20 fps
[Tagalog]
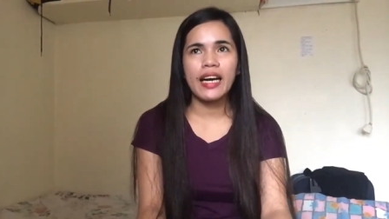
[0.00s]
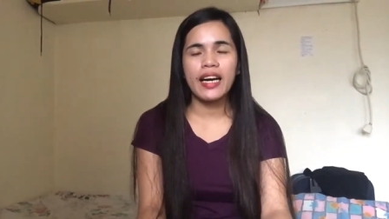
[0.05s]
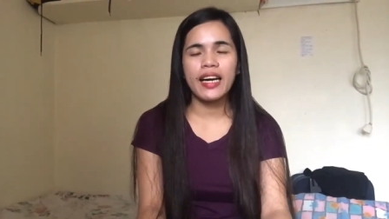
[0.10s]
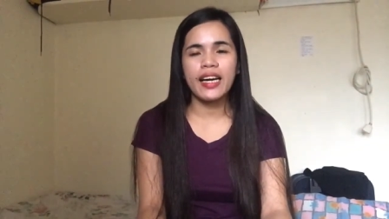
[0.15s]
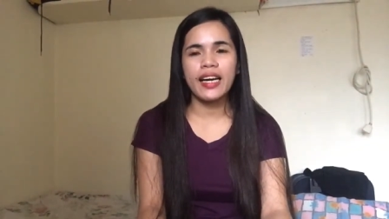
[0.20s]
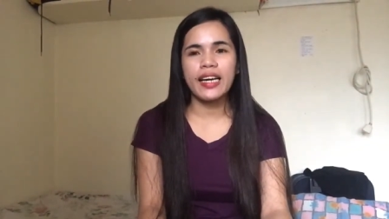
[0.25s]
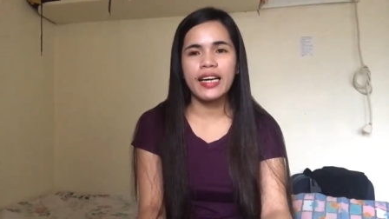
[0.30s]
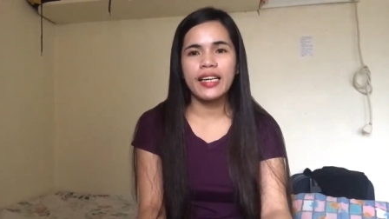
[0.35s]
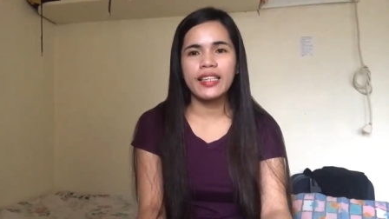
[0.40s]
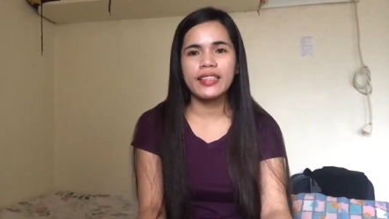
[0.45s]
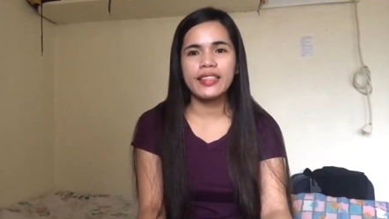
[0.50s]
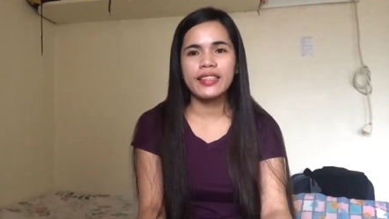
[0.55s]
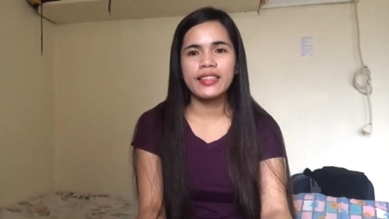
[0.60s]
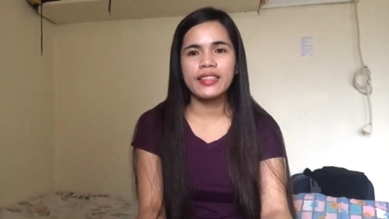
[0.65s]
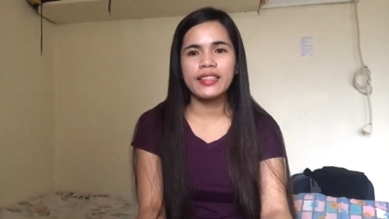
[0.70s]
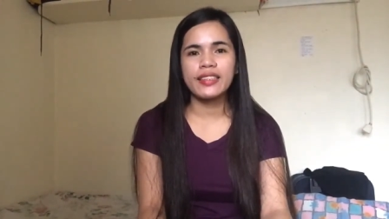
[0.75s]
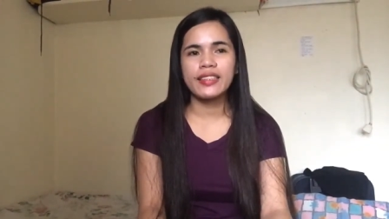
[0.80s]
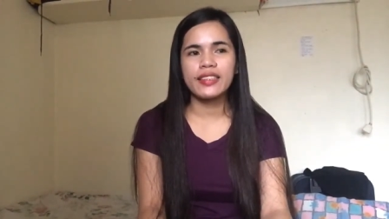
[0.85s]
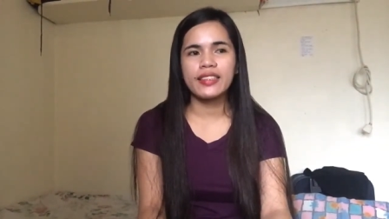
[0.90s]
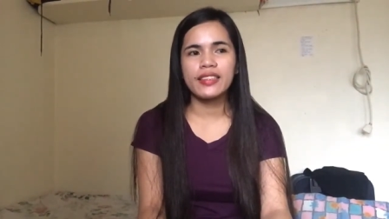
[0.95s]
At
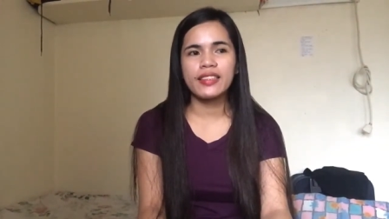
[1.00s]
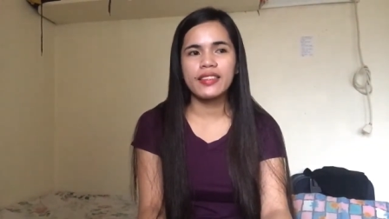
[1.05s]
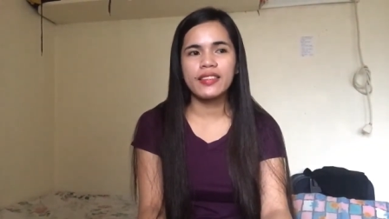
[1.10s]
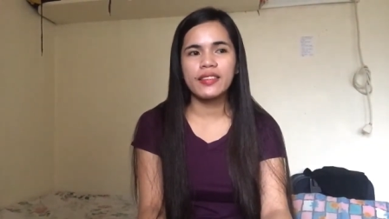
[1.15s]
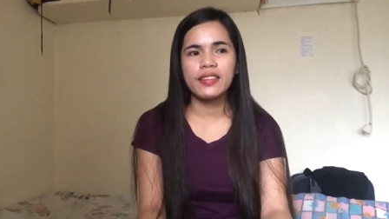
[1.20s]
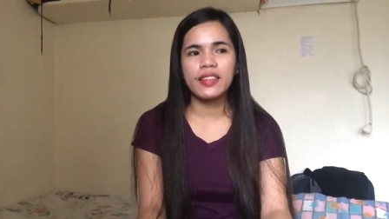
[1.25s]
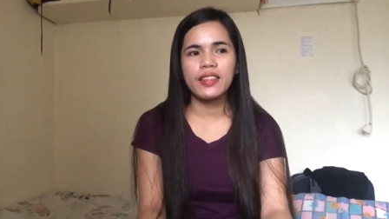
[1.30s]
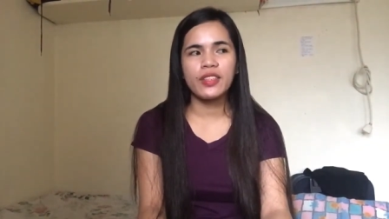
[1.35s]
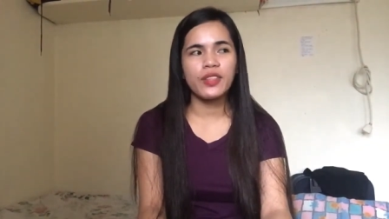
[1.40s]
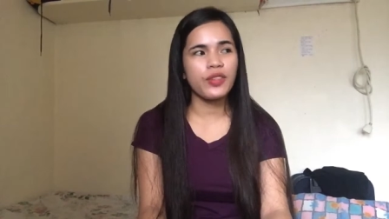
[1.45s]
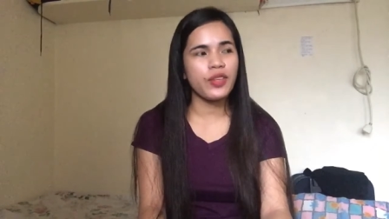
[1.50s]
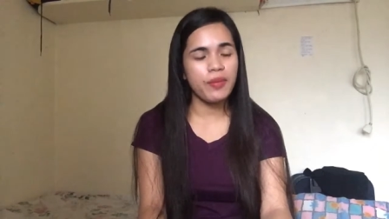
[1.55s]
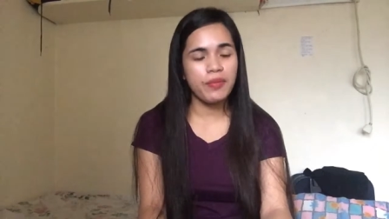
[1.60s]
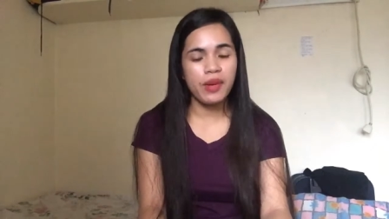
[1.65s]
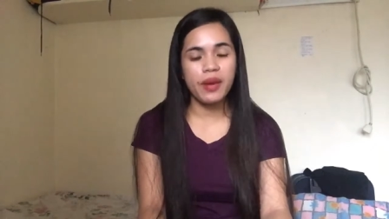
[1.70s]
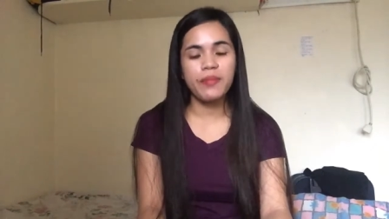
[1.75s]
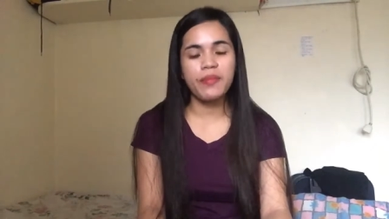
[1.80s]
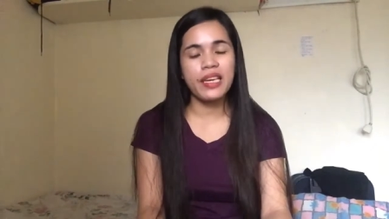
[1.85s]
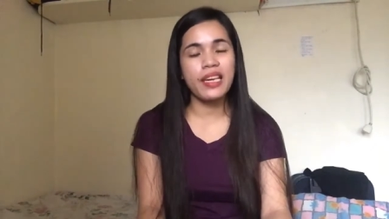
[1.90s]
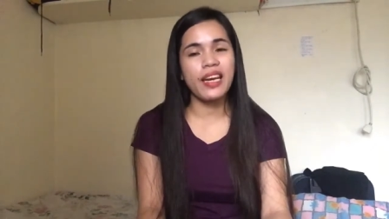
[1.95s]

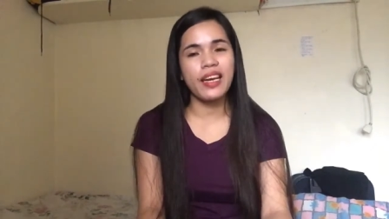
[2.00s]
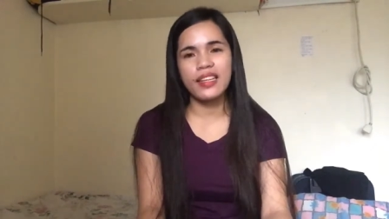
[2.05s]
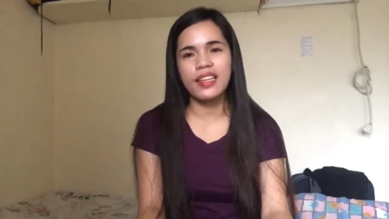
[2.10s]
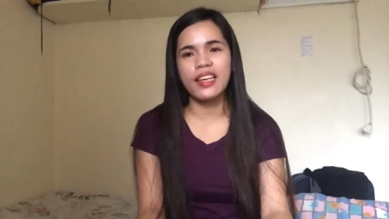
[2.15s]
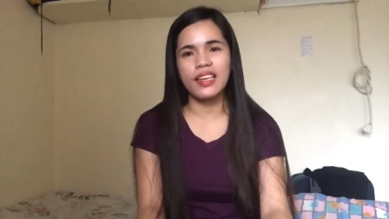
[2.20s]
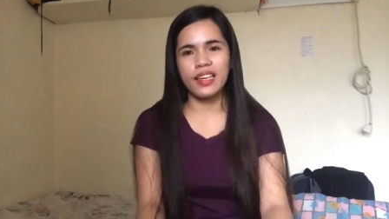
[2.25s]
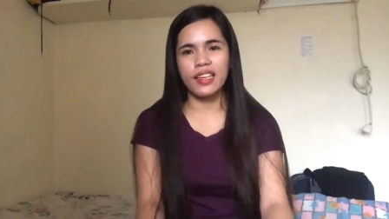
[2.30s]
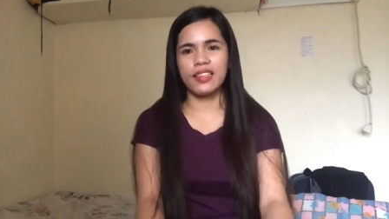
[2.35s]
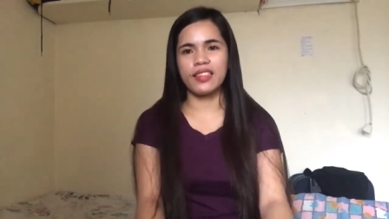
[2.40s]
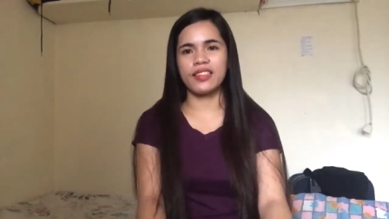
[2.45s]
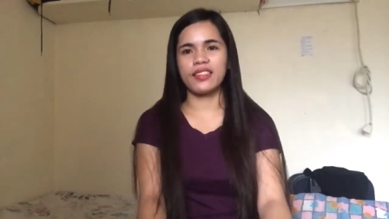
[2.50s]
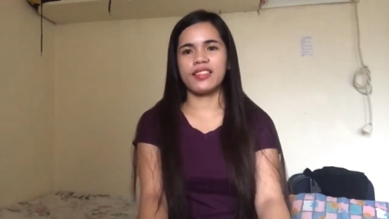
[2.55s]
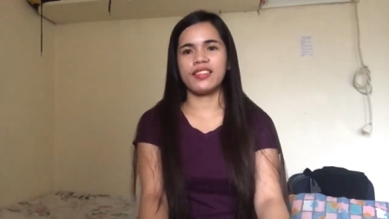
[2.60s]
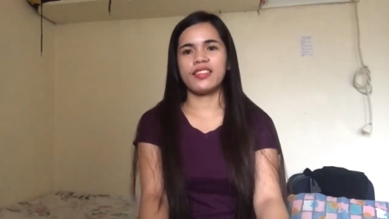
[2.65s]
iba, na rin.